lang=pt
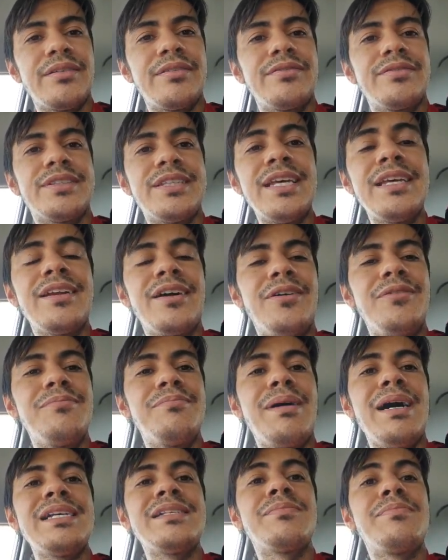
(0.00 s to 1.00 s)
serão
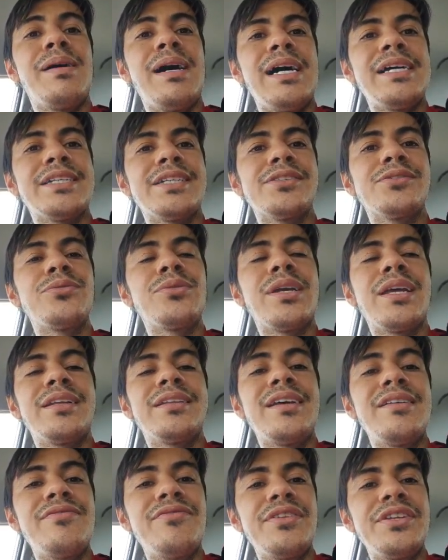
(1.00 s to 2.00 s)
mais baixas do que a
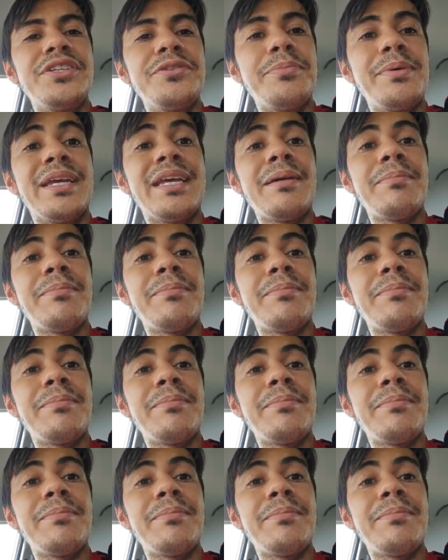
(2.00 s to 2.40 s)
da Infinity Pay,